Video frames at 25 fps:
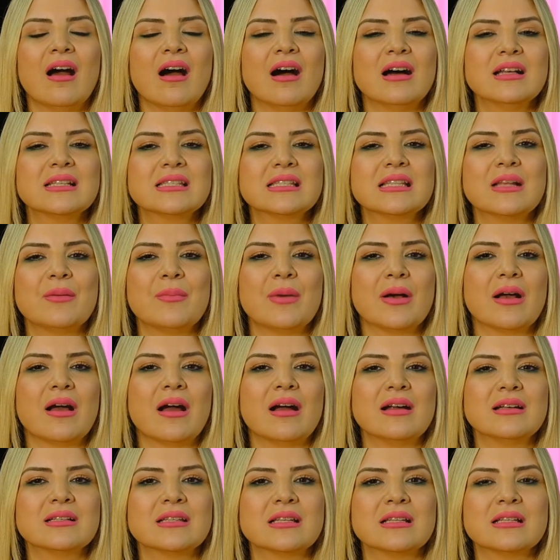aslına
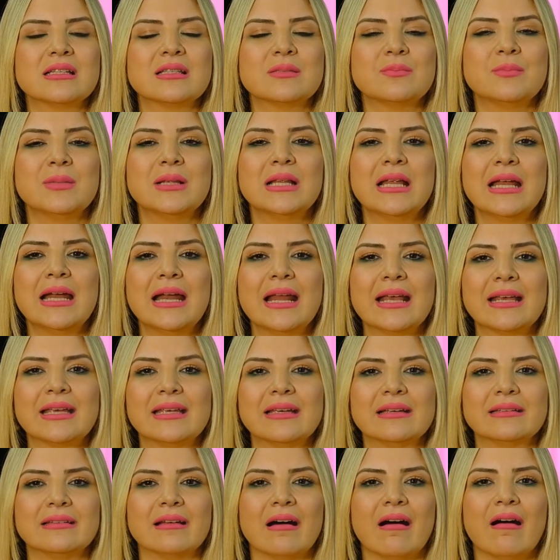bakarsanız
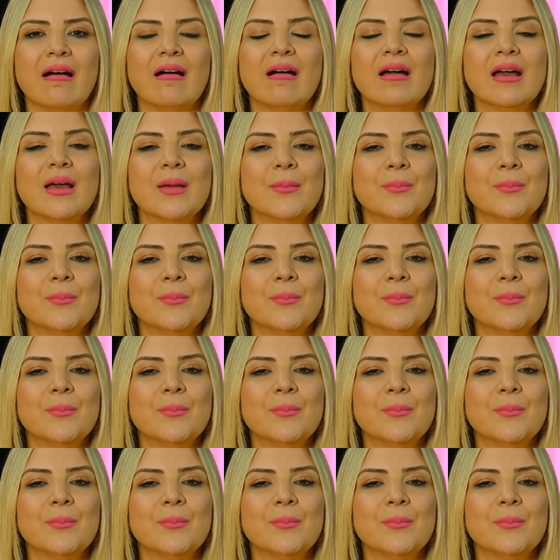bilerek ya da